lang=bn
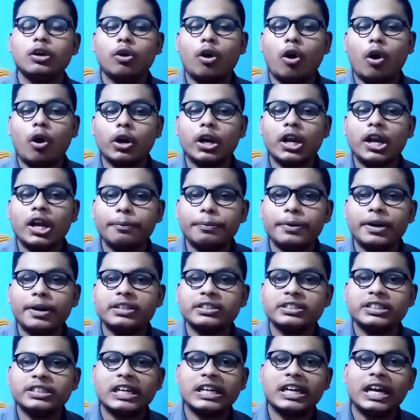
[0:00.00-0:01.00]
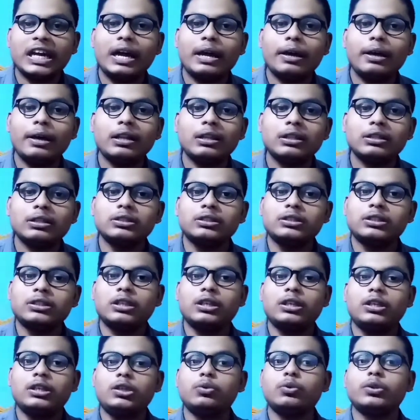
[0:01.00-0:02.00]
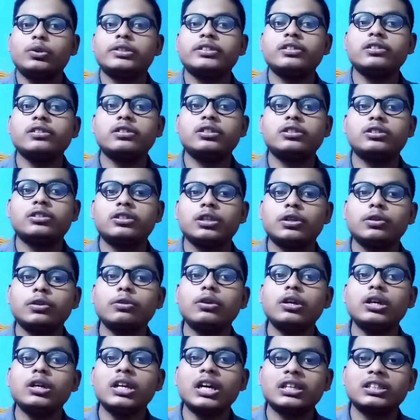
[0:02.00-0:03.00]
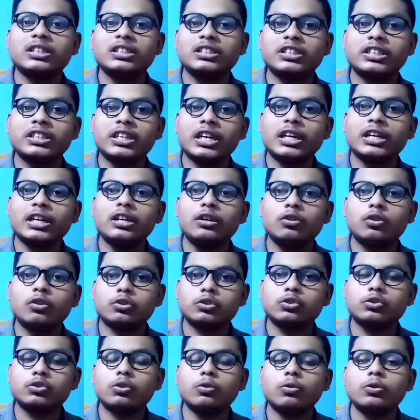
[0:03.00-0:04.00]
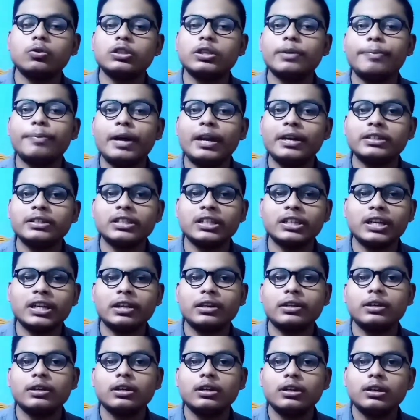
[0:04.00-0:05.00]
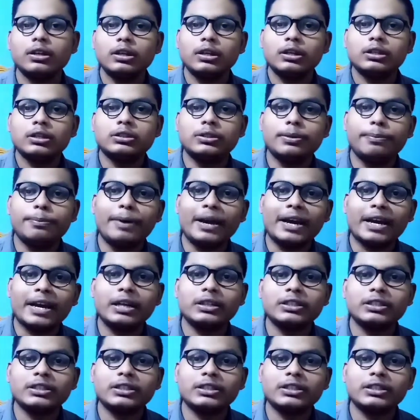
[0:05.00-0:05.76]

অনার ব্র্যান্ড সেটা যে ইউএসের সিকিউরিটি আছে সেটাকে নষ্ট করতে পারে সেটার যে ব্যাঘাত